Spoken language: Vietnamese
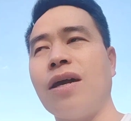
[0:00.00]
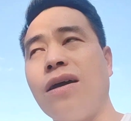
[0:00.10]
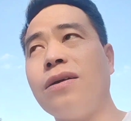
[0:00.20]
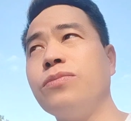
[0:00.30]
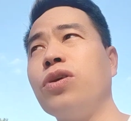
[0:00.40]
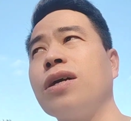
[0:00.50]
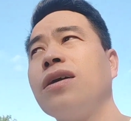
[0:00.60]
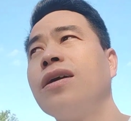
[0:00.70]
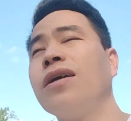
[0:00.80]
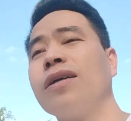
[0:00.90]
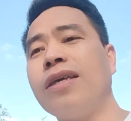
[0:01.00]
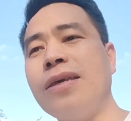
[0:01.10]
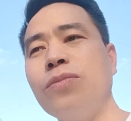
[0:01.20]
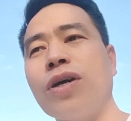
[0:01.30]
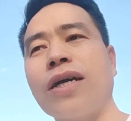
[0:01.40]
mua
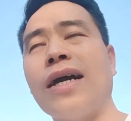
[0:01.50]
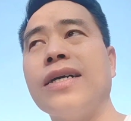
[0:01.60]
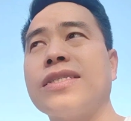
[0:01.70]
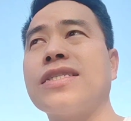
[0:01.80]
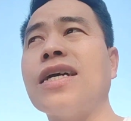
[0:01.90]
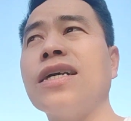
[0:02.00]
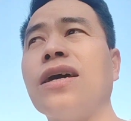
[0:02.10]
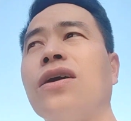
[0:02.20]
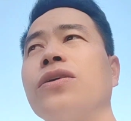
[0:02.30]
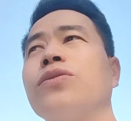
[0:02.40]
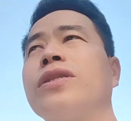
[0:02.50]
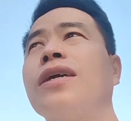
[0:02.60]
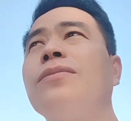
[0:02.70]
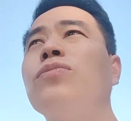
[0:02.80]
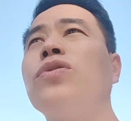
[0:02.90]
khi mua khởi chơi thò đua
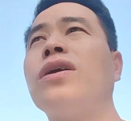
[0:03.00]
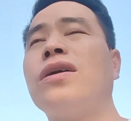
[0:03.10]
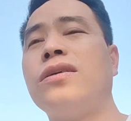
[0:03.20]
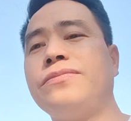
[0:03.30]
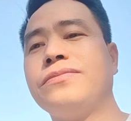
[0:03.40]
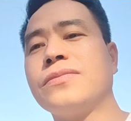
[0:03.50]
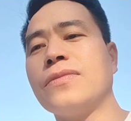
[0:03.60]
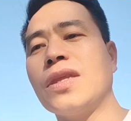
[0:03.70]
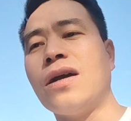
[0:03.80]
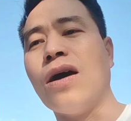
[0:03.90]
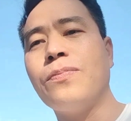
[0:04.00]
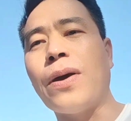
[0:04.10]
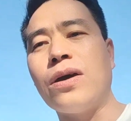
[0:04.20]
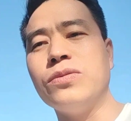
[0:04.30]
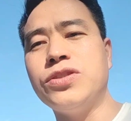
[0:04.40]
thế mua hậu
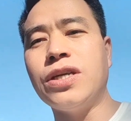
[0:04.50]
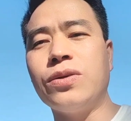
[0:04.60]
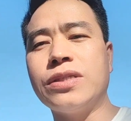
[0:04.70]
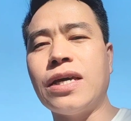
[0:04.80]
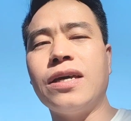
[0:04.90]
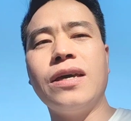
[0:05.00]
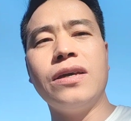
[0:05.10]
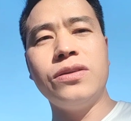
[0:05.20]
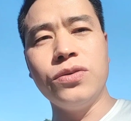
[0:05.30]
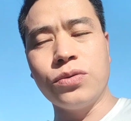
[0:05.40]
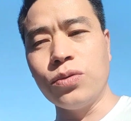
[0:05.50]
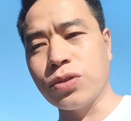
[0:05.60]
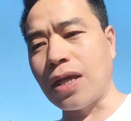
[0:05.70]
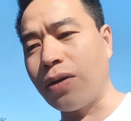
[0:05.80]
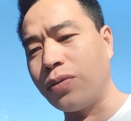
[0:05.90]
bao hậu chi đua chơi dù cụ
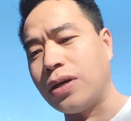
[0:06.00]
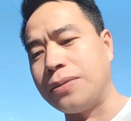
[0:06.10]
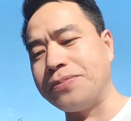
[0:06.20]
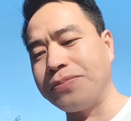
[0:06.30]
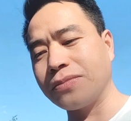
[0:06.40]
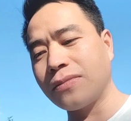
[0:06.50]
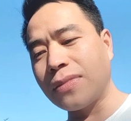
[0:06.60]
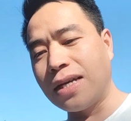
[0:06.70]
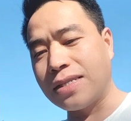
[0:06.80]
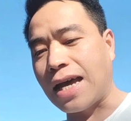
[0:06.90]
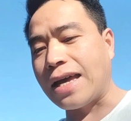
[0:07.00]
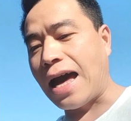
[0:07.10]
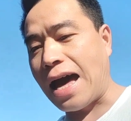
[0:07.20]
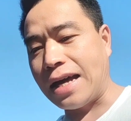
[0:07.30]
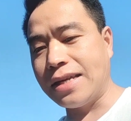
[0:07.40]
tàu giải
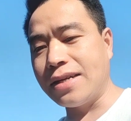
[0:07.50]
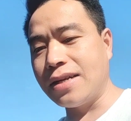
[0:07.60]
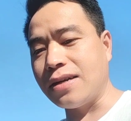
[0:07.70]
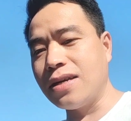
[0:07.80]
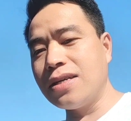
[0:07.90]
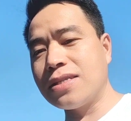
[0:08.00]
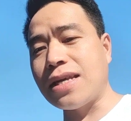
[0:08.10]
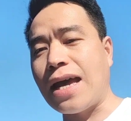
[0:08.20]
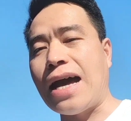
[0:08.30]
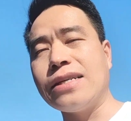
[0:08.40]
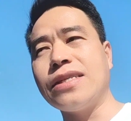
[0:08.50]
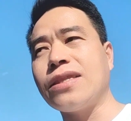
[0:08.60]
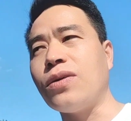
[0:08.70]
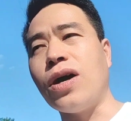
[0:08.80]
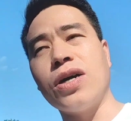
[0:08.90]
A thế nào nè giải A chỉ
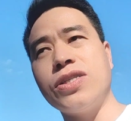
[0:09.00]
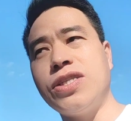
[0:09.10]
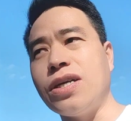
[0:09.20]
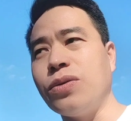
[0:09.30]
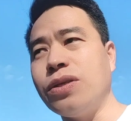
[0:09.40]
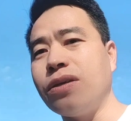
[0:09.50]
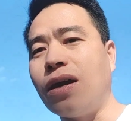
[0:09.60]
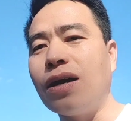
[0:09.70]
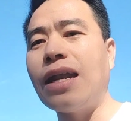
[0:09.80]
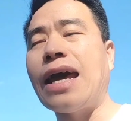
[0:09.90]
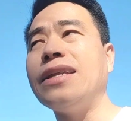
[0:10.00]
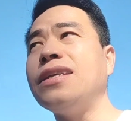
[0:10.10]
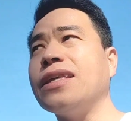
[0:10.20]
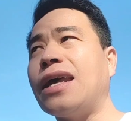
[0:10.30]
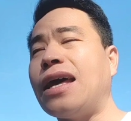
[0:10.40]
tàu ót triều ót lan
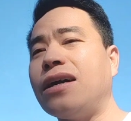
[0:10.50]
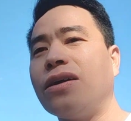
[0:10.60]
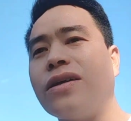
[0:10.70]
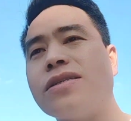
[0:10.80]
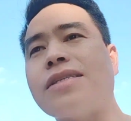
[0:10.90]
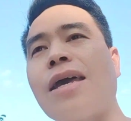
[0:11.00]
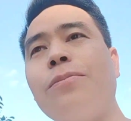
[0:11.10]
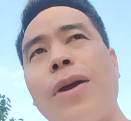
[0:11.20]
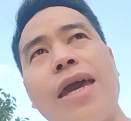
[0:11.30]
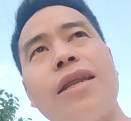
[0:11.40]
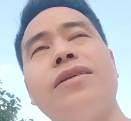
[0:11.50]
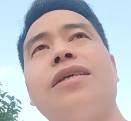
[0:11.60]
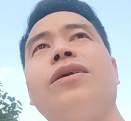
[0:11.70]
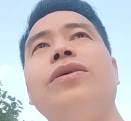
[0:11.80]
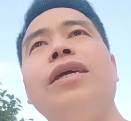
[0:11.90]
nhẹ nhá là hoặc cho giải B nó chỉ
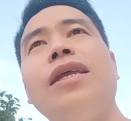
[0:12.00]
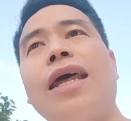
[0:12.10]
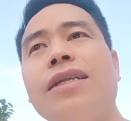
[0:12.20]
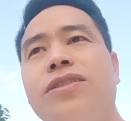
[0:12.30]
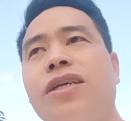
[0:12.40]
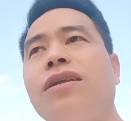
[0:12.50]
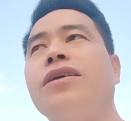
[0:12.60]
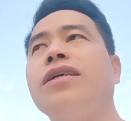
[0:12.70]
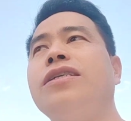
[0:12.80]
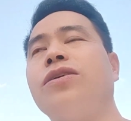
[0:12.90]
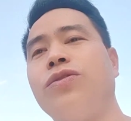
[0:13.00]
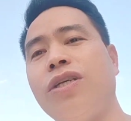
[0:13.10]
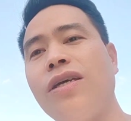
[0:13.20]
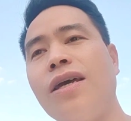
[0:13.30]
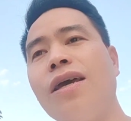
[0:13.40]
tàu ý lan chi là ý triều
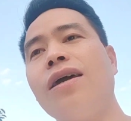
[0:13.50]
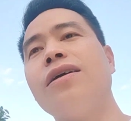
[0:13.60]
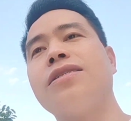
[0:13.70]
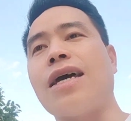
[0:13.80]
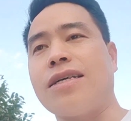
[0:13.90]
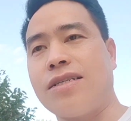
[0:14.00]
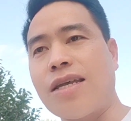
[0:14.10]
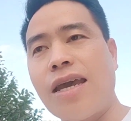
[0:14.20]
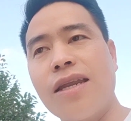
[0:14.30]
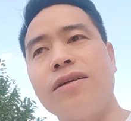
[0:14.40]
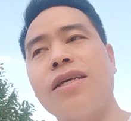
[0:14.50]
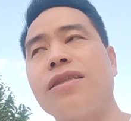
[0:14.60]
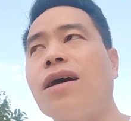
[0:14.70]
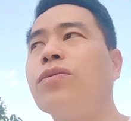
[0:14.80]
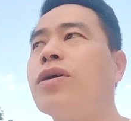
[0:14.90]
chi giải C nó chỉ
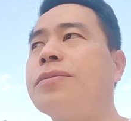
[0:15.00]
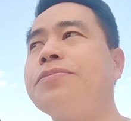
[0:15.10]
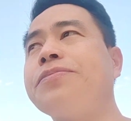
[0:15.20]
tàu um,